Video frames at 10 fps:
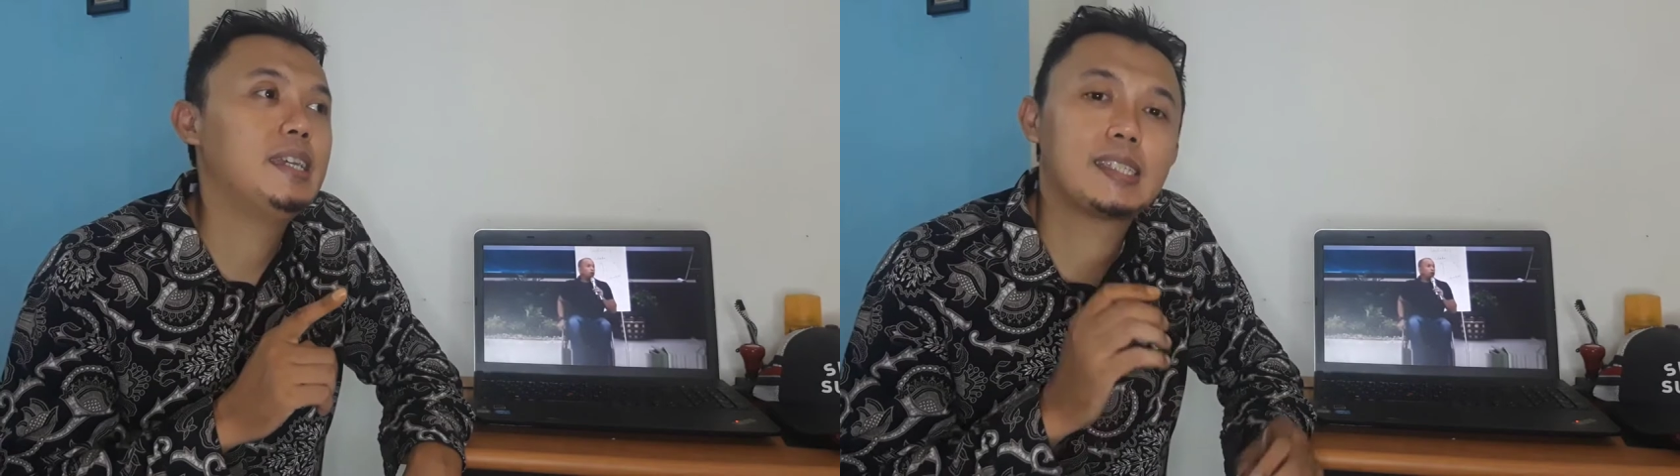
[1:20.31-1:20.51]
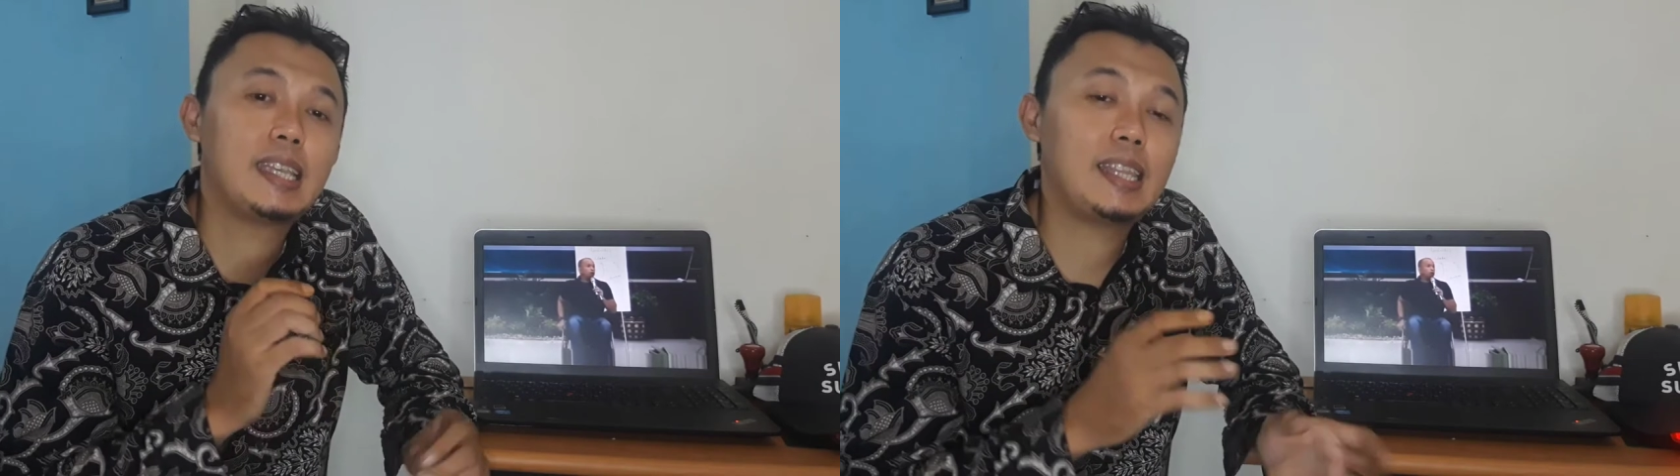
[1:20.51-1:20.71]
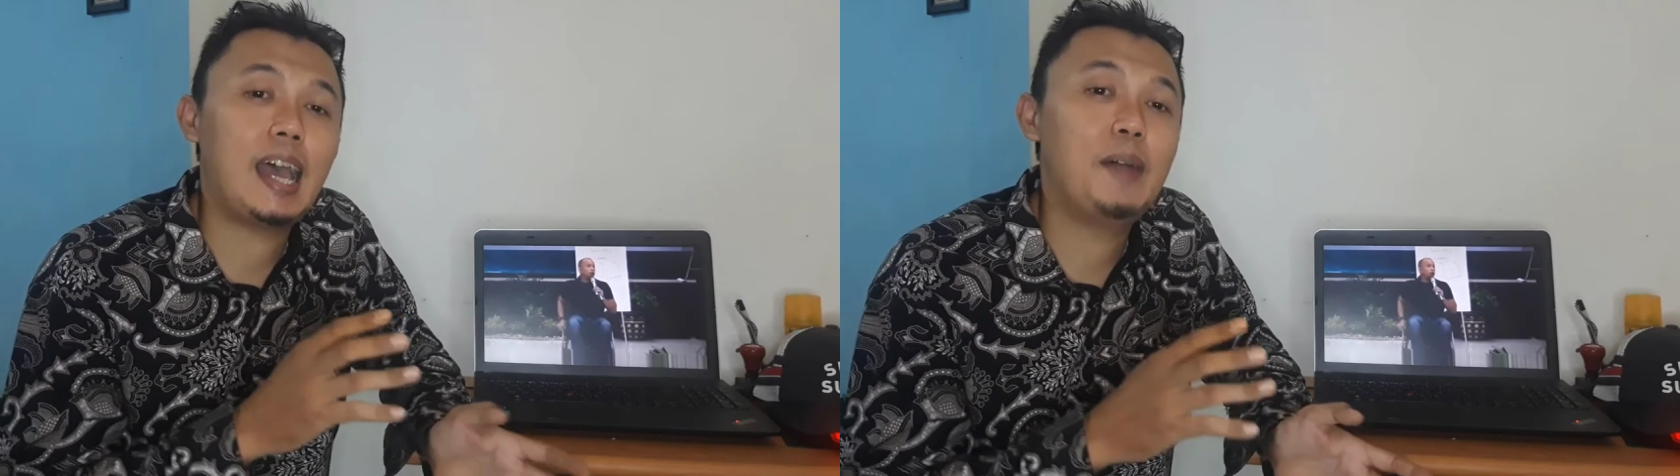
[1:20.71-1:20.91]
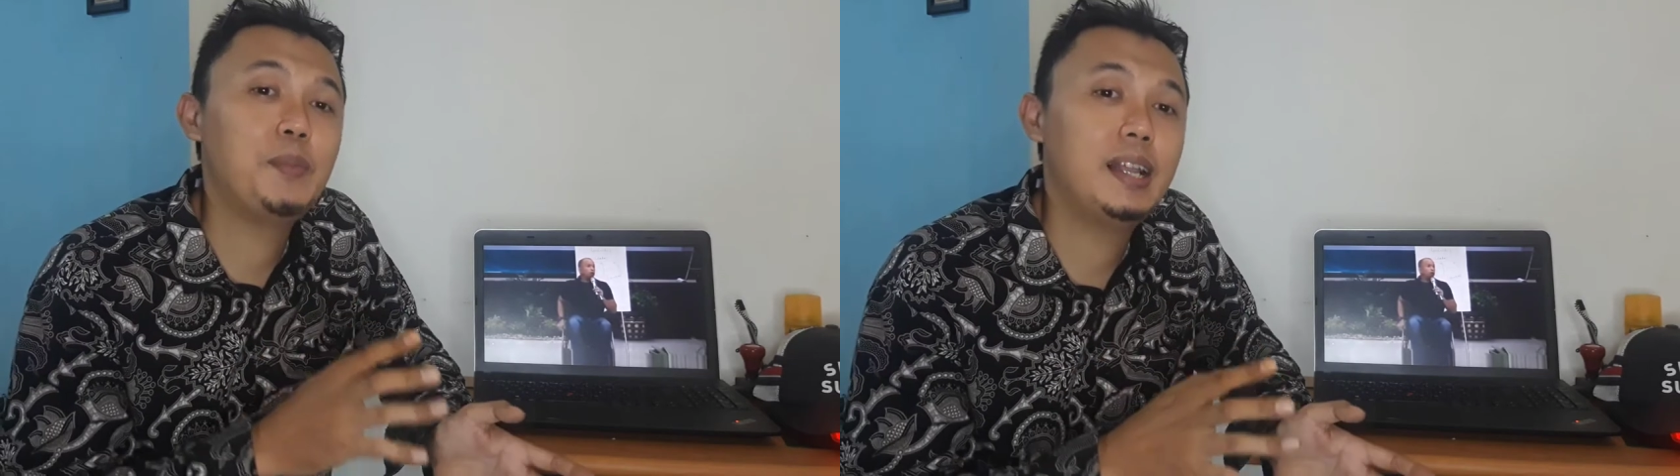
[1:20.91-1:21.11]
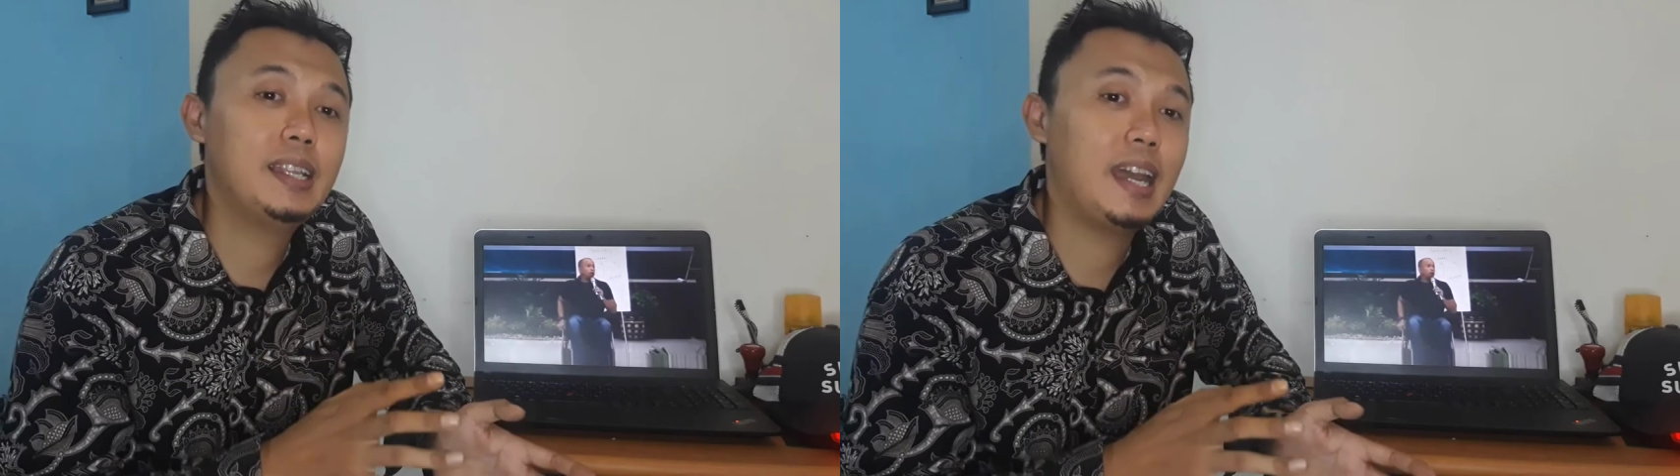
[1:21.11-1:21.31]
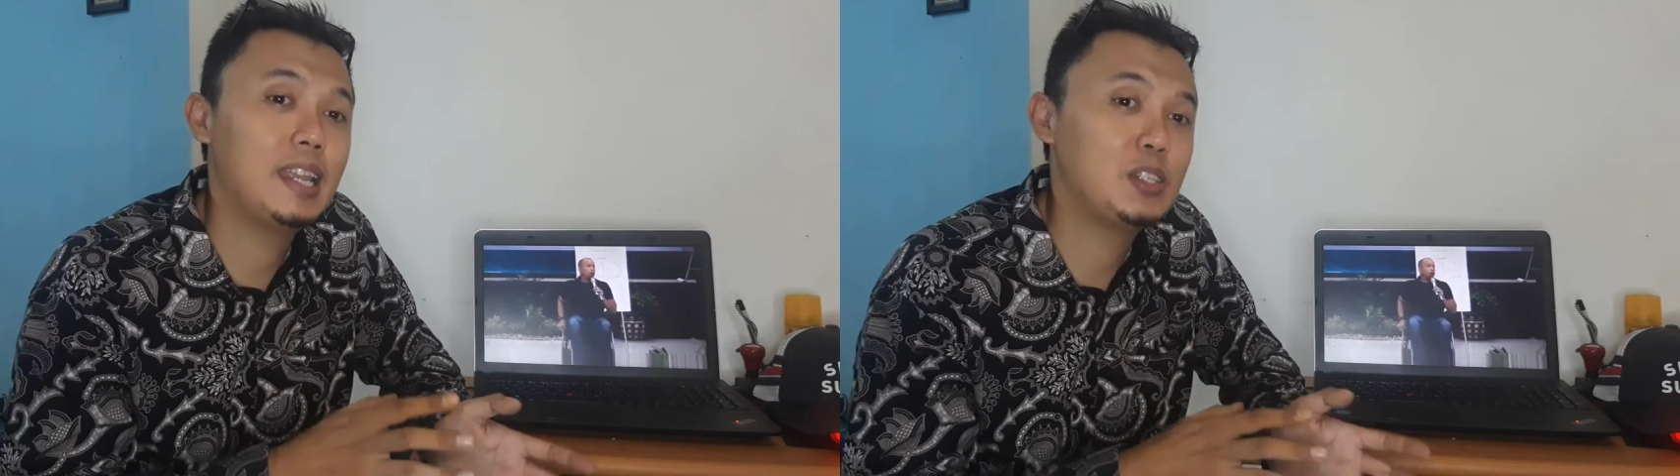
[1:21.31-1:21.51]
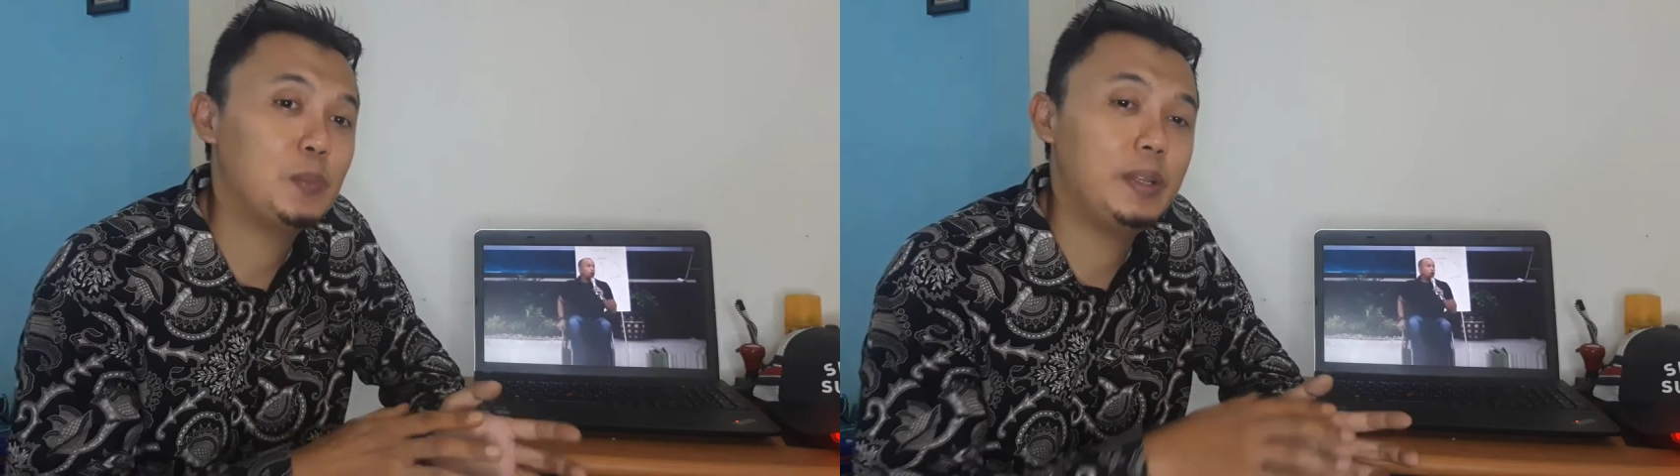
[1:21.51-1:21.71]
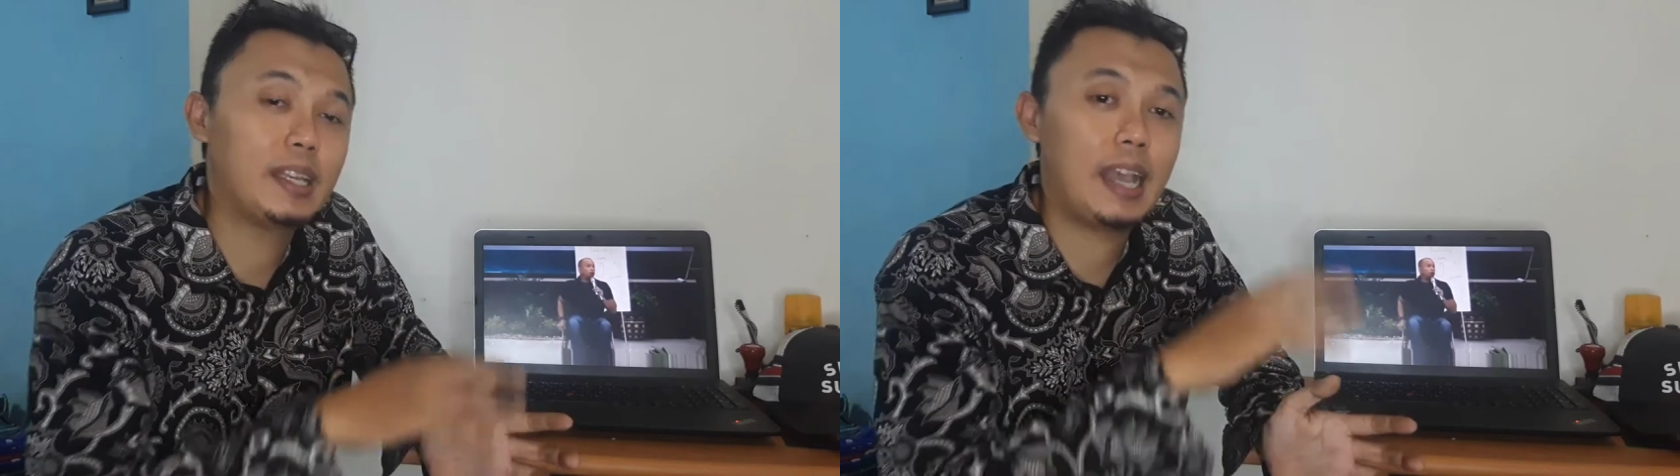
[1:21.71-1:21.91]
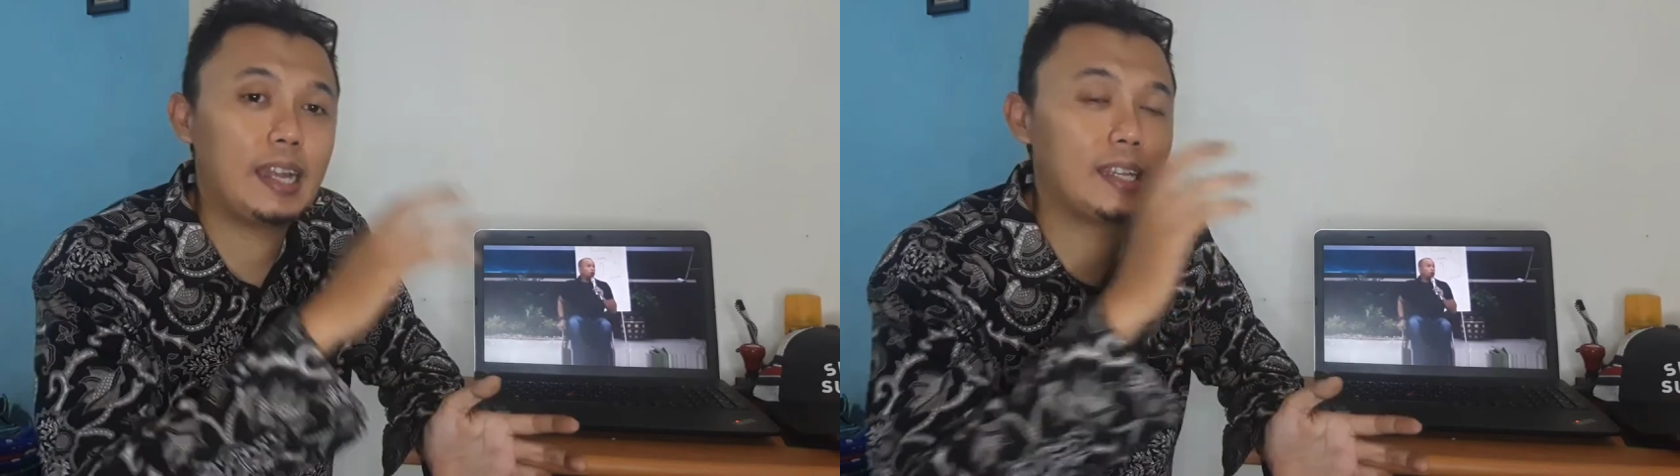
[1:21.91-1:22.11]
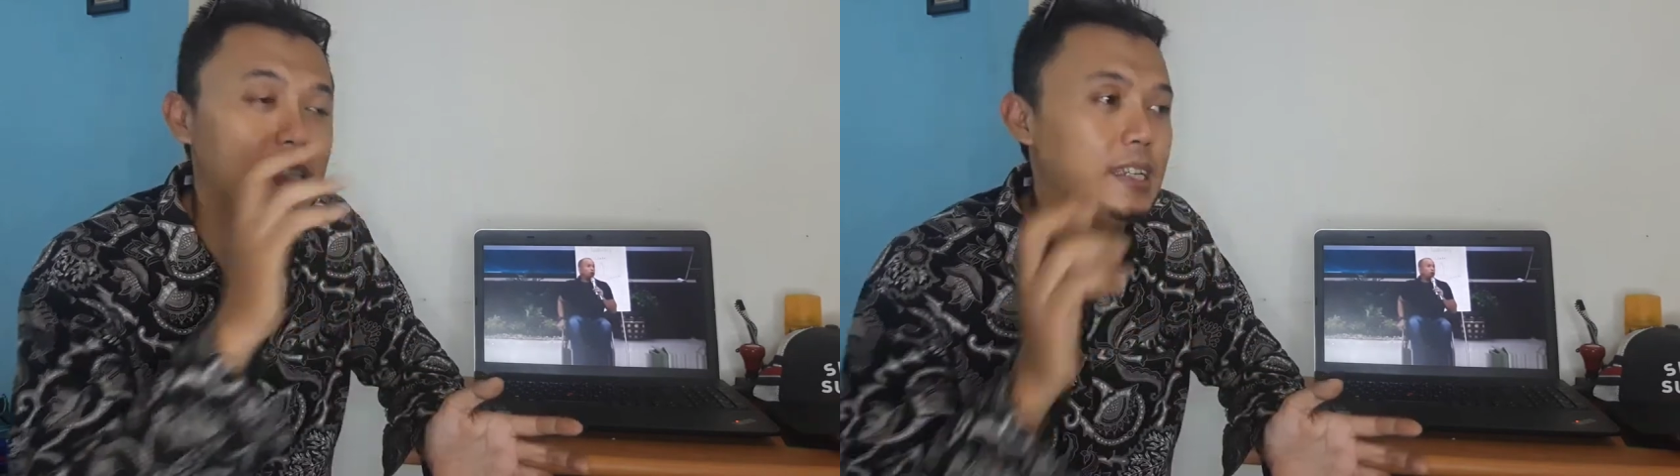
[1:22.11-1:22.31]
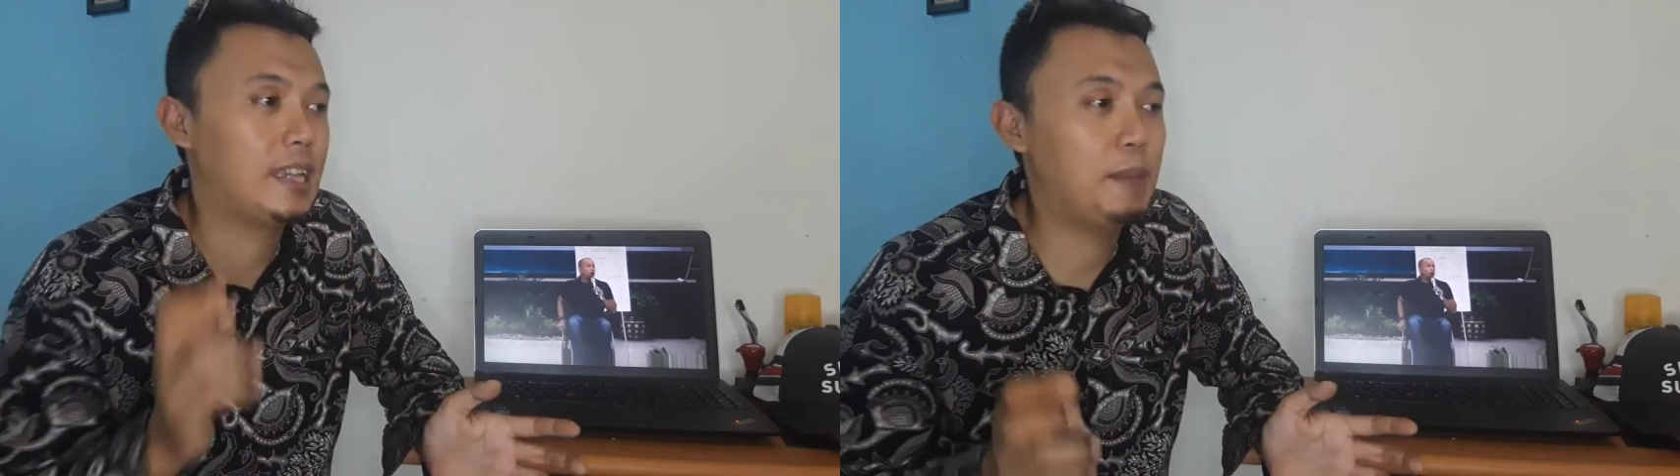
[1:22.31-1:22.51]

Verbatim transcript: kita ambil dari cuplikan ketika